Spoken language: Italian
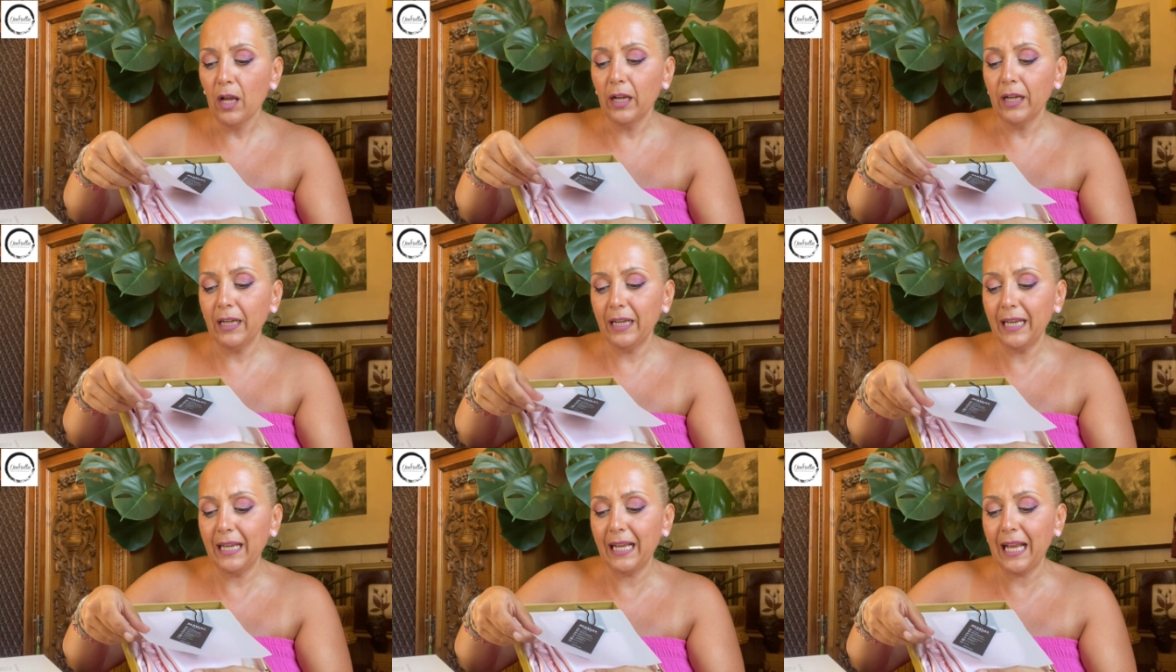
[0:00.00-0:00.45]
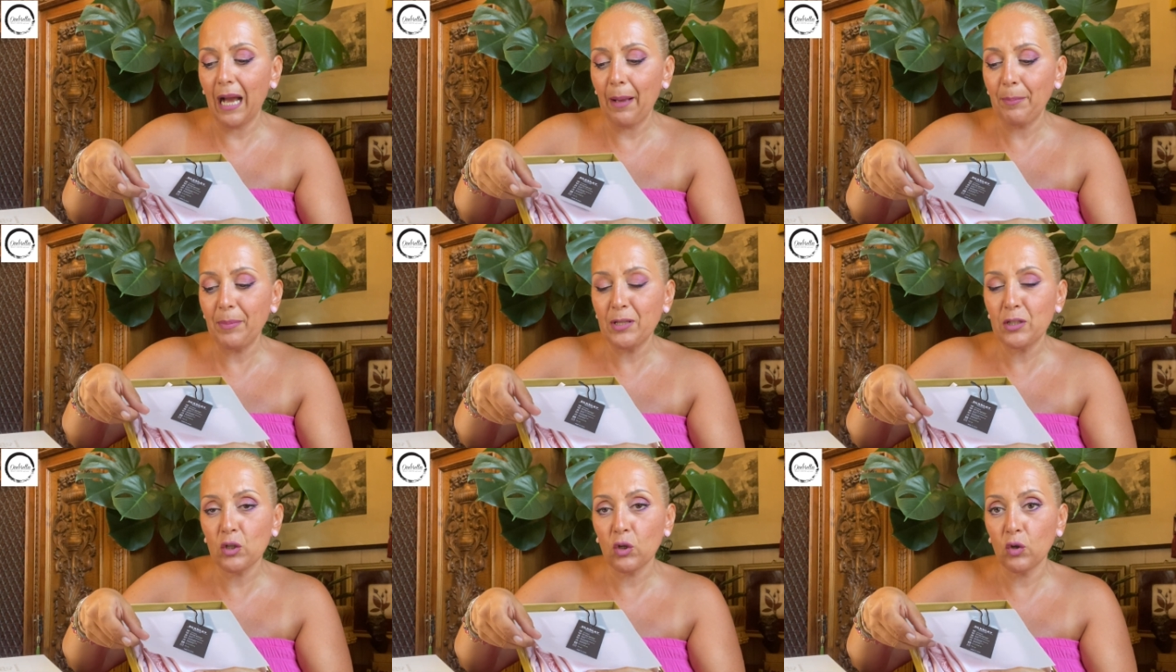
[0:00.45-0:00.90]
i
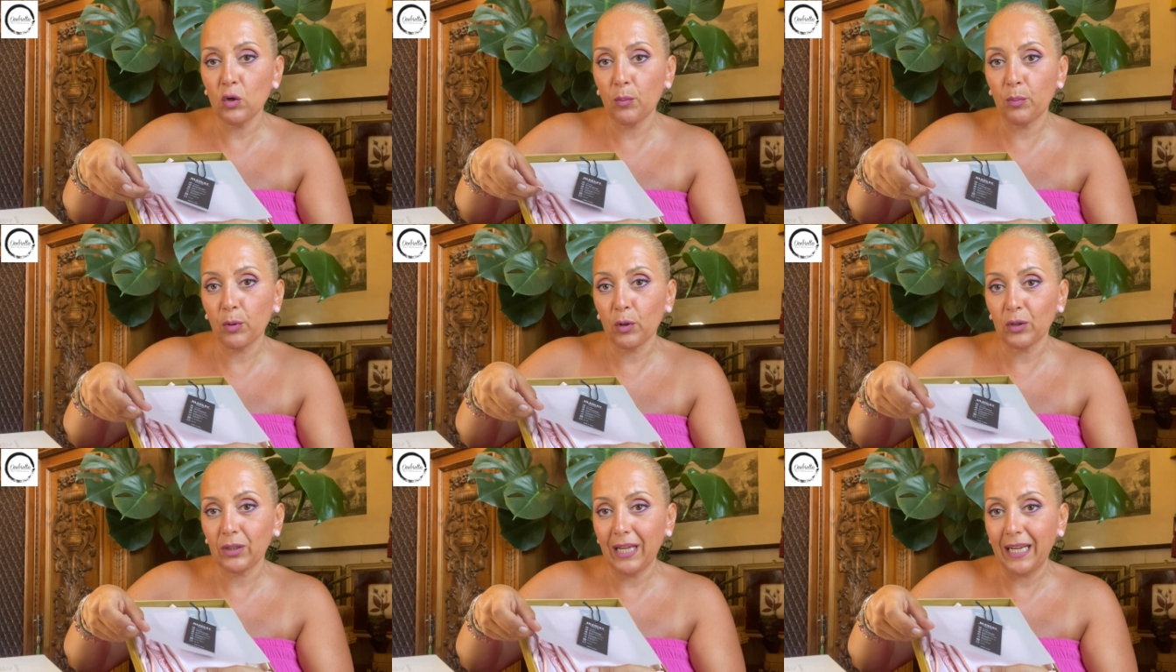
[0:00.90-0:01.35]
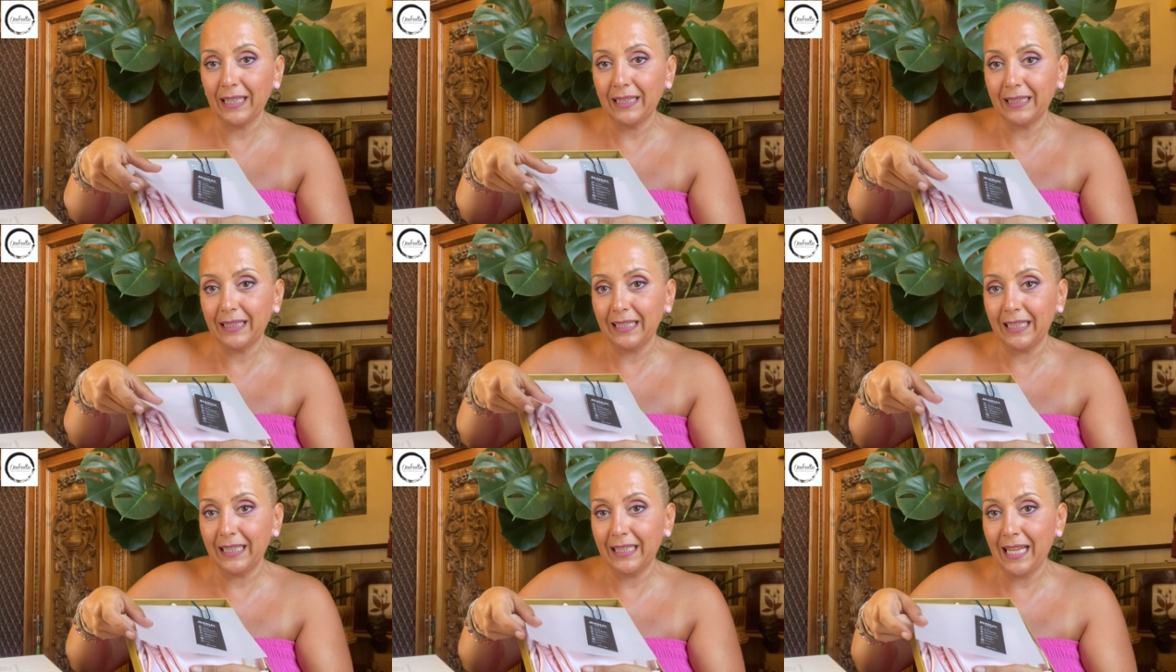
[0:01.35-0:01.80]
capi sono
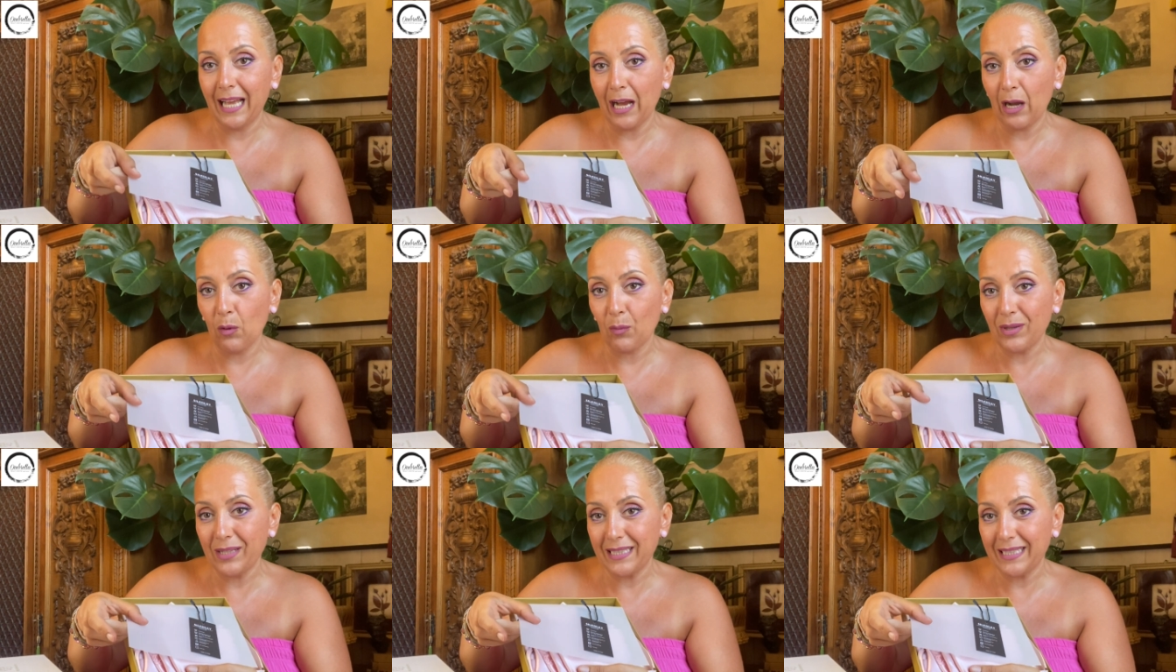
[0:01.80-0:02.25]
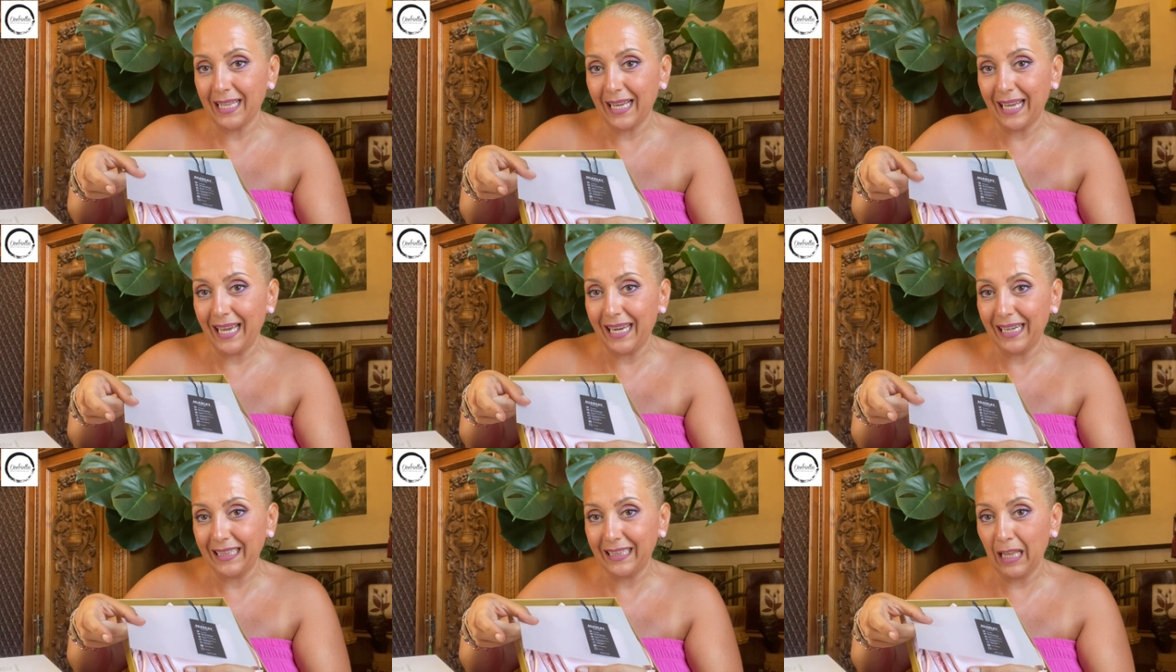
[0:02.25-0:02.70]
protetti da
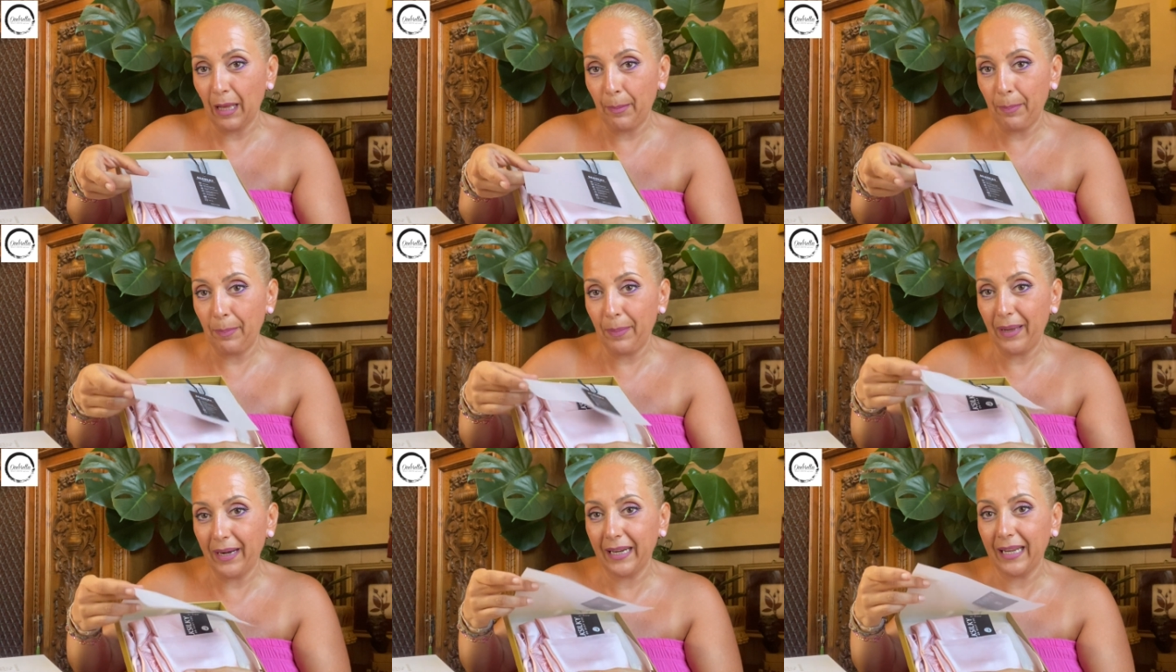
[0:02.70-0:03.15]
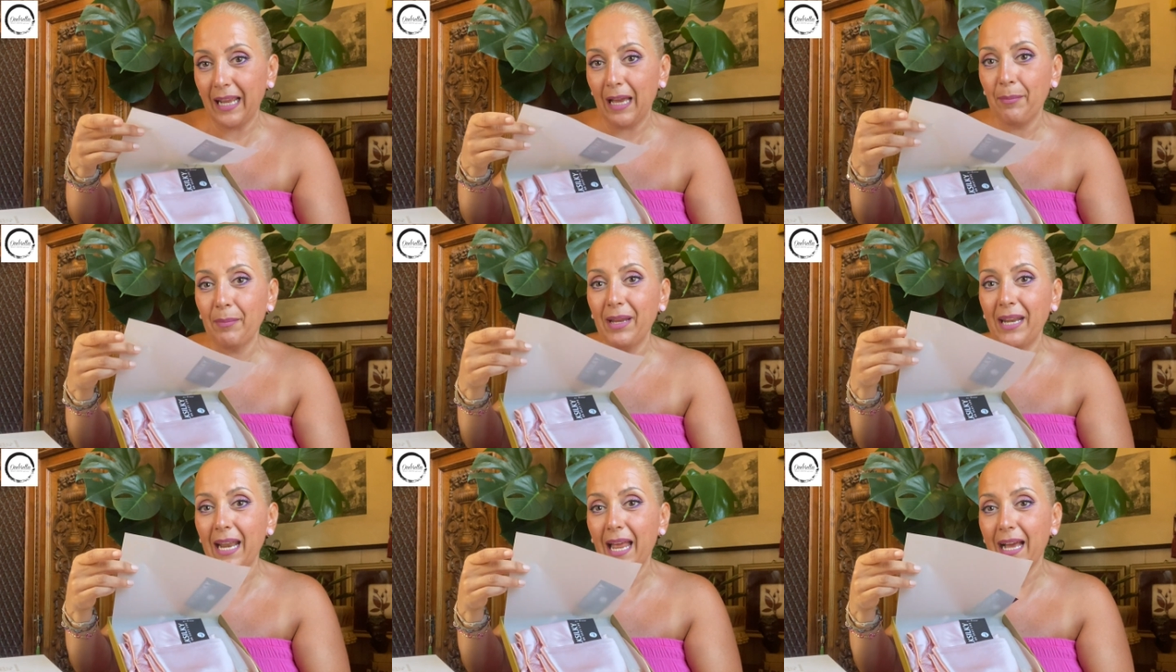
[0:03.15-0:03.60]
questa carta
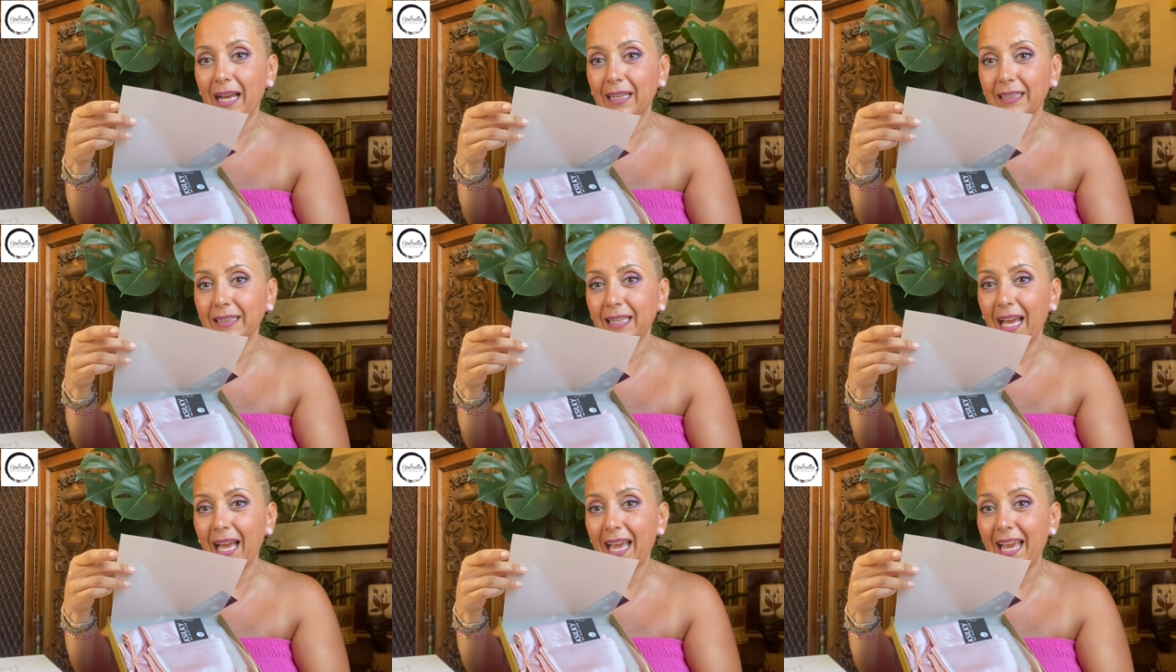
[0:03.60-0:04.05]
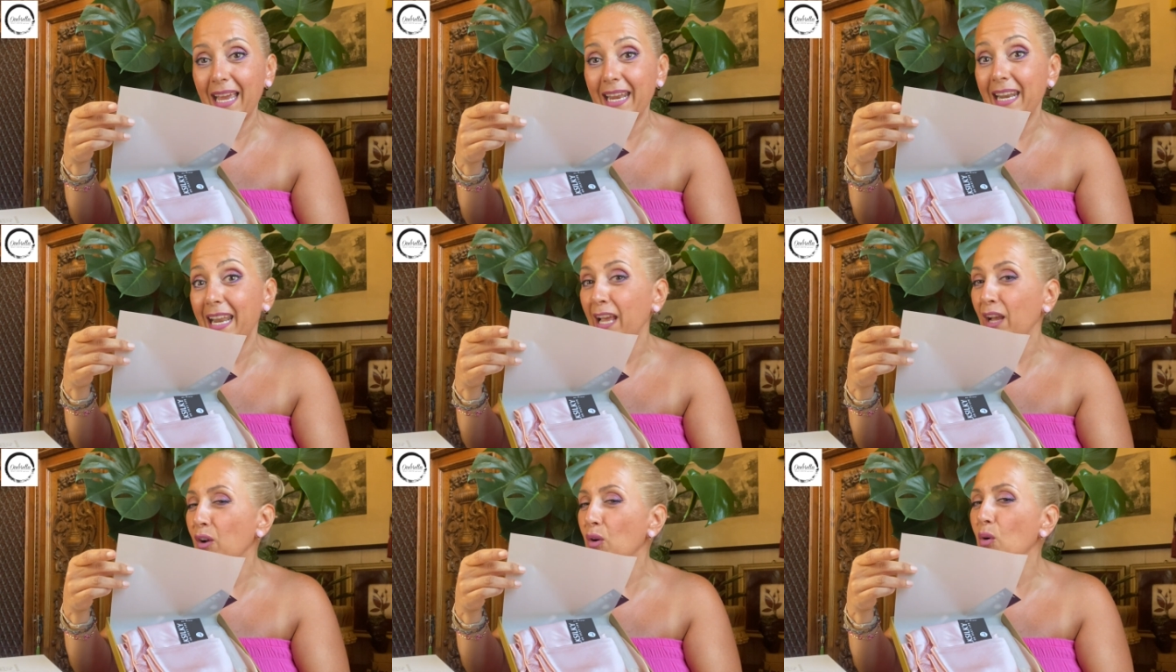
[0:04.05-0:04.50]
pergamenata
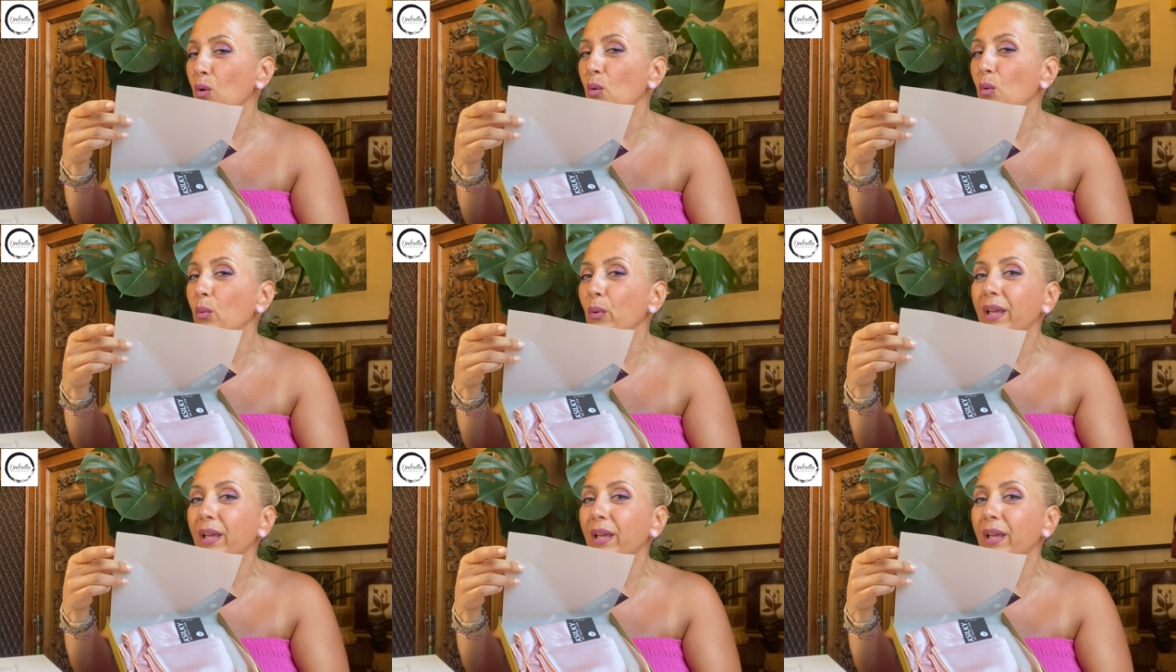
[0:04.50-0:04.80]
ed ecco